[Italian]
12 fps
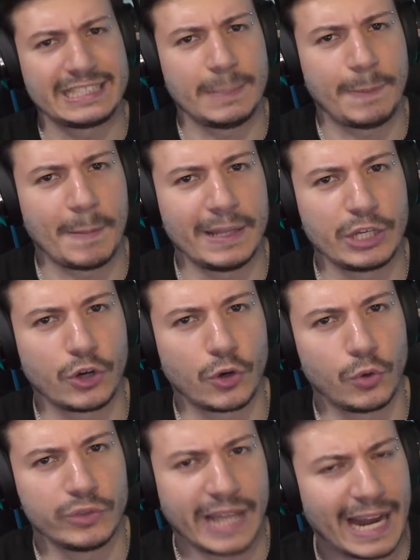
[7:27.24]
ragazzi, prima di
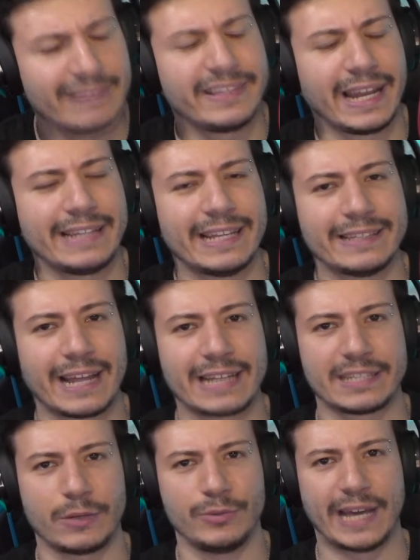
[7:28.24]
concludere direi di
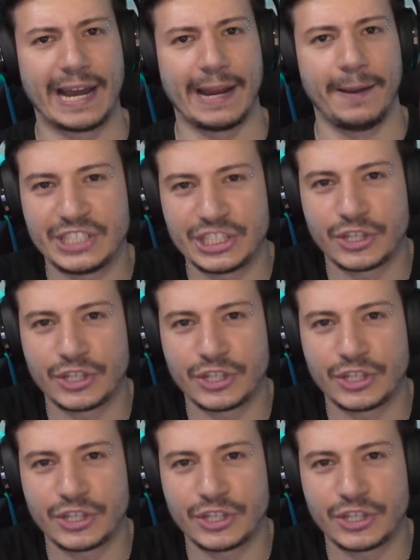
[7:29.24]
andare a salutare